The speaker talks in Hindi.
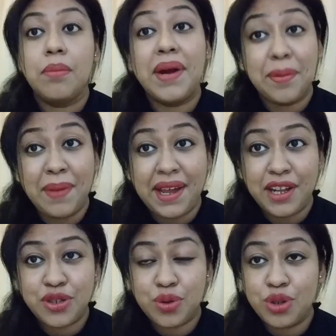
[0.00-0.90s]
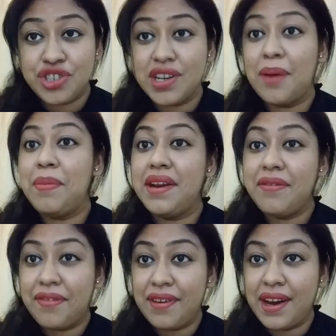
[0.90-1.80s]
बट मैंने सोचा
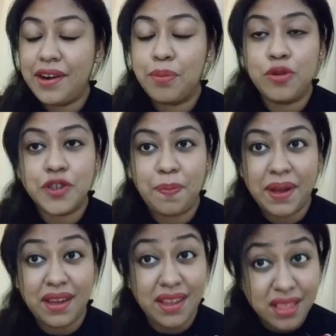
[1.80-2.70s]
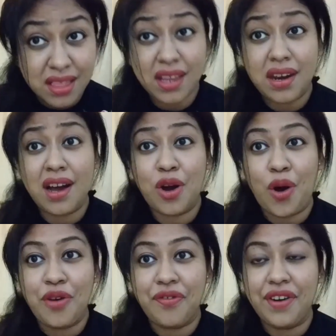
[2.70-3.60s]
मेरी फ्रेंड मुझ पर इतना
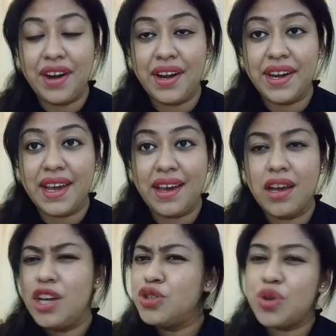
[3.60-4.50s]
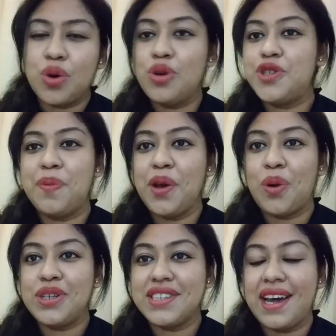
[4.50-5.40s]
कॉन्फिडेंट है सो so कुछ भी
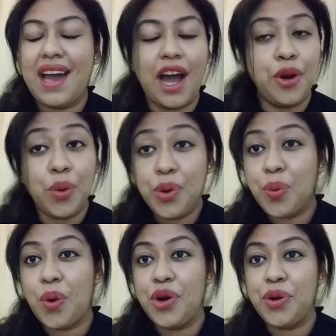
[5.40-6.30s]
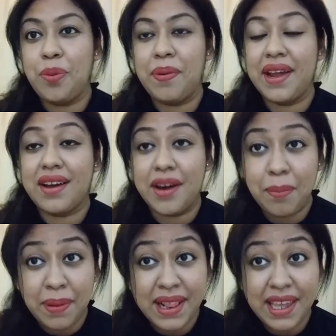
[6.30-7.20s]
हो जाए आई डोंट वॉन्ट टू ब्रेक
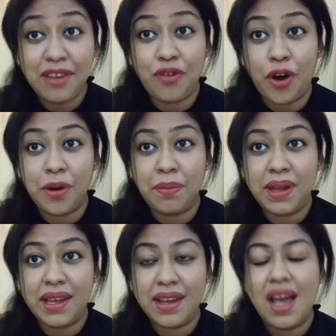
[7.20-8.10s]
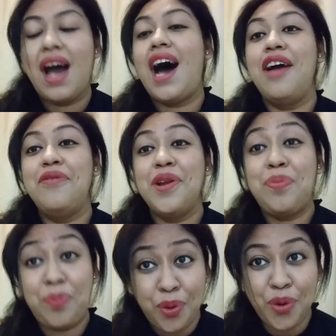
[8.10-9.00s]
हर बिलीव ऑन मी आई विल
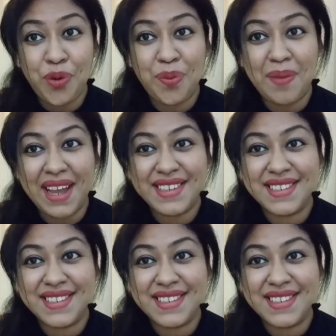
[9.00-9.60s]
प्रूव माई